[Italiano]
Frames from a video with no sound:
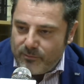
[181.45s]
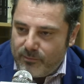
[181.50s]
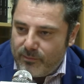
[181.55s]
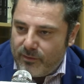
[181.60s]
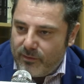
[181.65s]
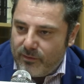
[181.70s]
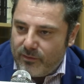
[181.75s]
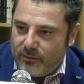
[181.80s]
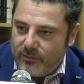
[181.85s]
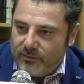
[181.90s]

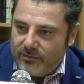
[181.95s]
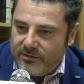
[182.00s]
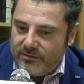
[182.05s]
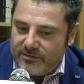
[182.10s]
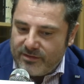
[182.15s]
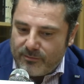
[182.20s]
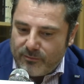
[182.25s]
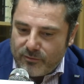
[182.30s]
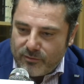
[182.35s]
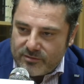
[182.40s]
po'
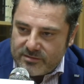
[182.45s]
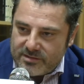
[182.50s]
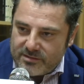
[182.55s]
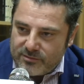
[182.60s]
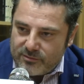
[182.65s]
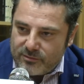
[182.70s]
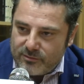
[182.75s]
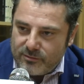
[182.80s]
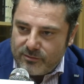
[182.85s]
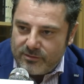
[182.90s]
diciamo così
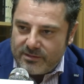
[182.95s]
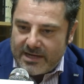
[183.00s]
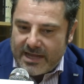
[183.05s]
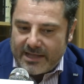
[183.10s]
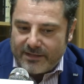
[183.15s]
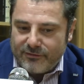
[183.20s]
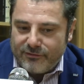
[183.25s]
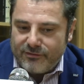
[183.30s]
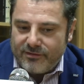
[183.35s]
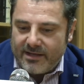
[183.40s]
sotto
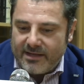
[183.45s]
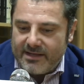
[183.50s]
traccia,